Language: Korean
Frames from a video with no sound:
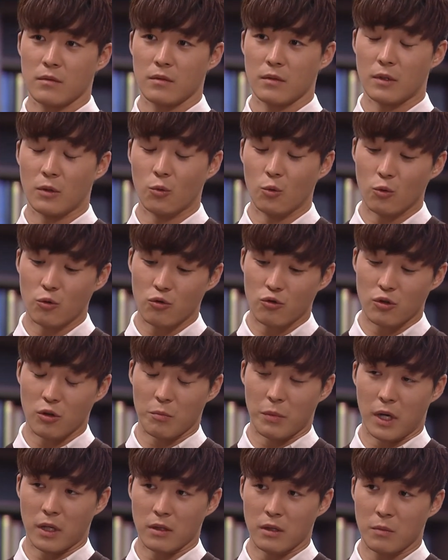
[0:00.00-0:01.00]
인공수정
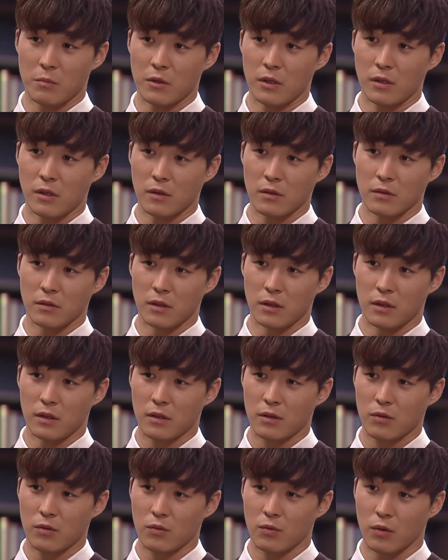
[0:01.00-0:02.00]
많이 힘들다던데
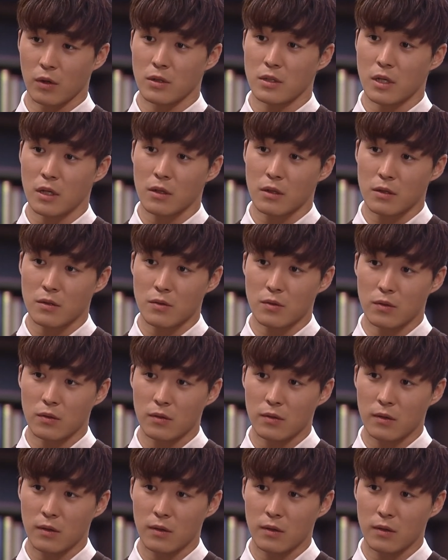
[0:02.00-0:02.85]
괜찮겠어?